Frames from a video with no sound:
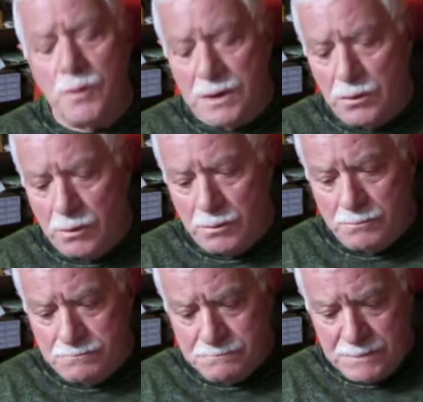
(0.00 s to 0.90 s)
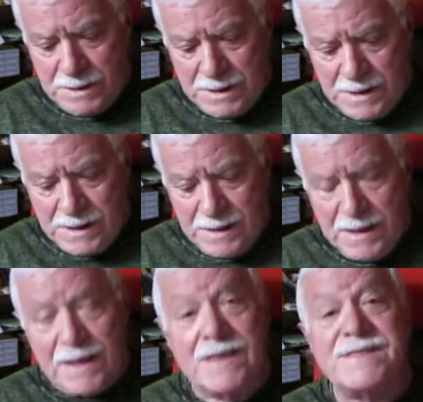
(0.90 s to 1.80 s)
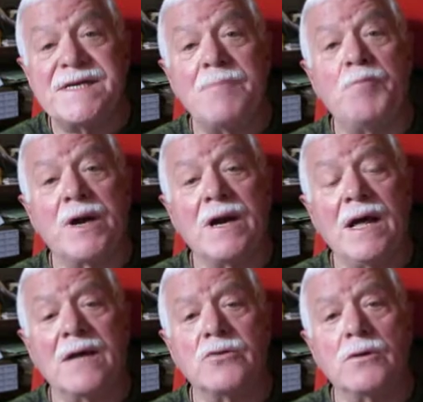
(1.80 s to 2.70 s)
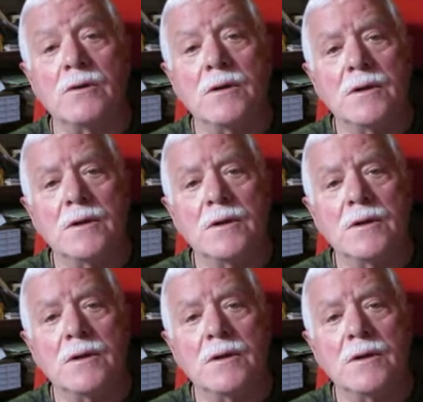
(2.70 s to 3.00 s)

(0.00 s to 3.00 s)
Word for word: quello che si è parlato.